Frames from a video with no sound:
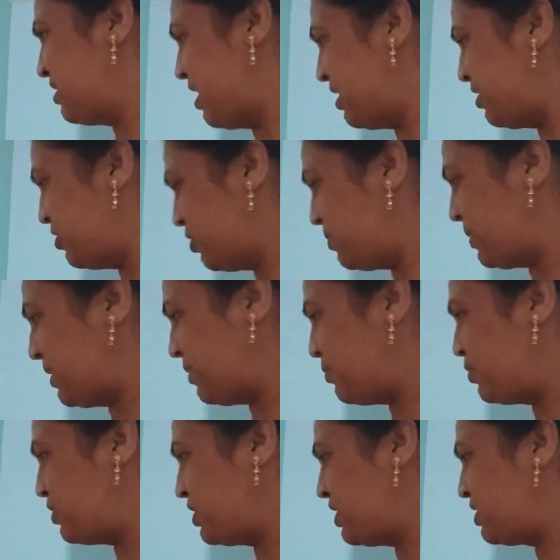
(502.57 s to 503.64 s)
नानी लोग पहले
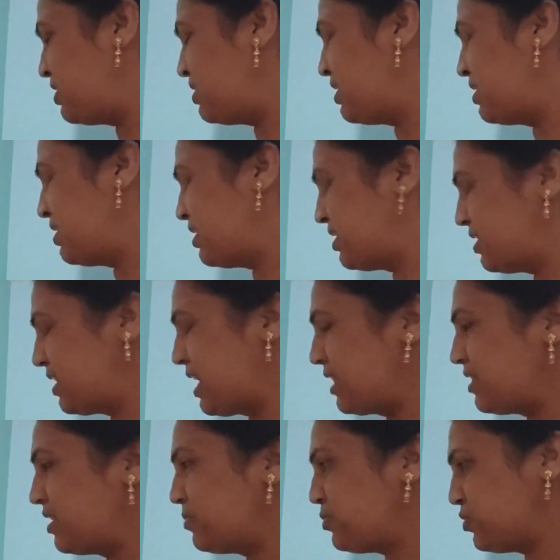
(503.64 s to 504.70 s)
पोती का न,
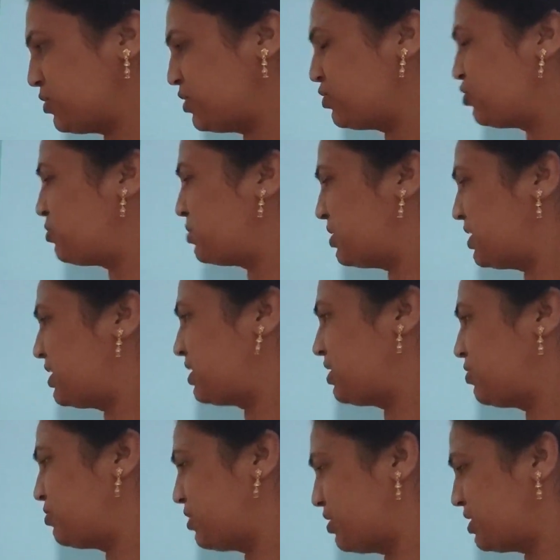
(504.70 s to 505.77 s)
नाती पोती जो भी करते
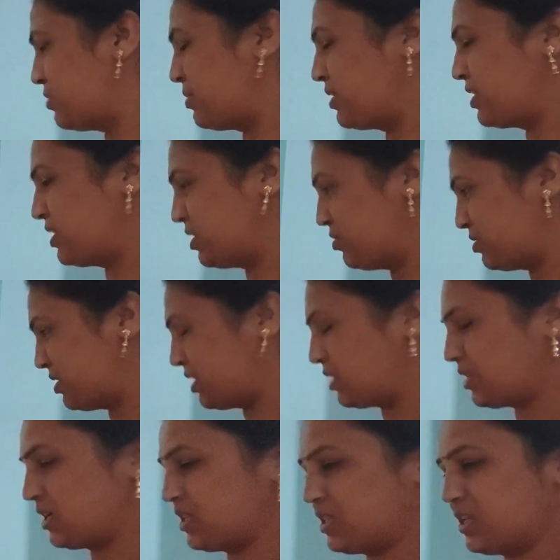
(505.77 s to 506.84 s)
हैं उसका सेवा करती है उसके
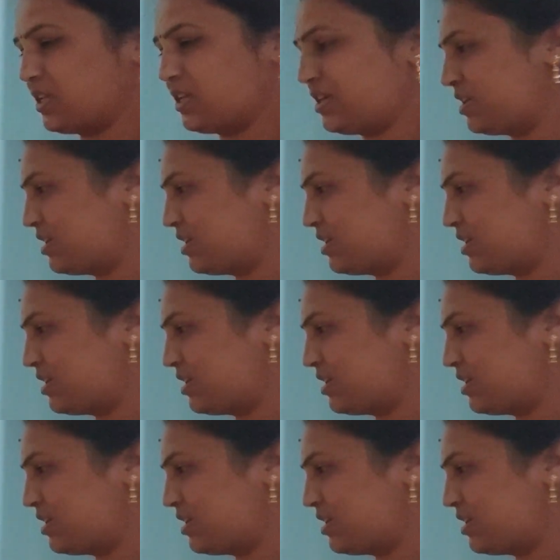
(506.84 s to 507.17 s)
बाद